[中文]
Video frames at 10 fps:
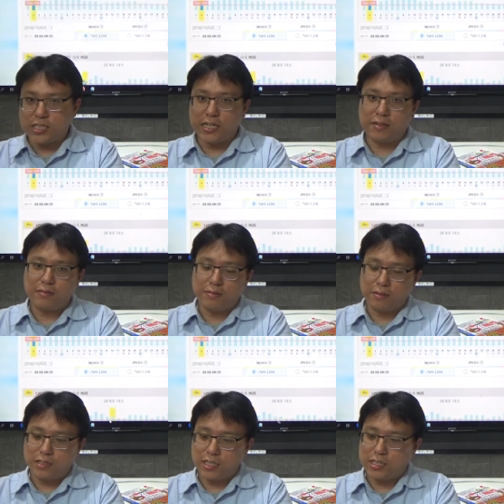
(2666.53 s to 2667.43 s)
千
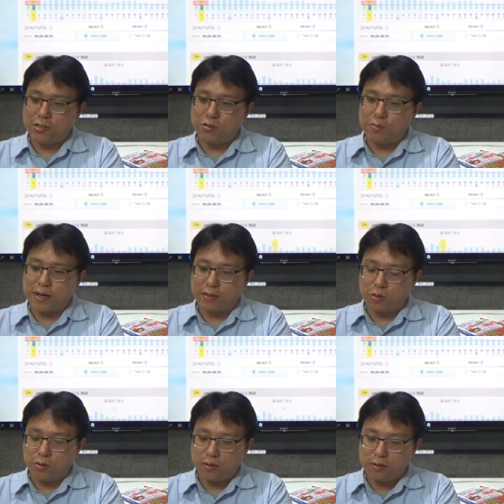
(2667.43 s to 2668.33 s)
七千五百
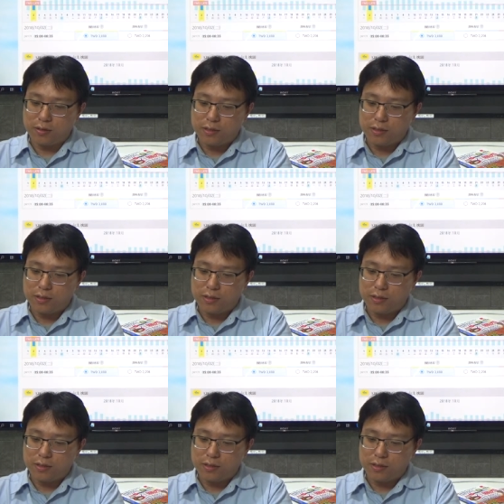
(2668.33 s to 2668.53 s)
多，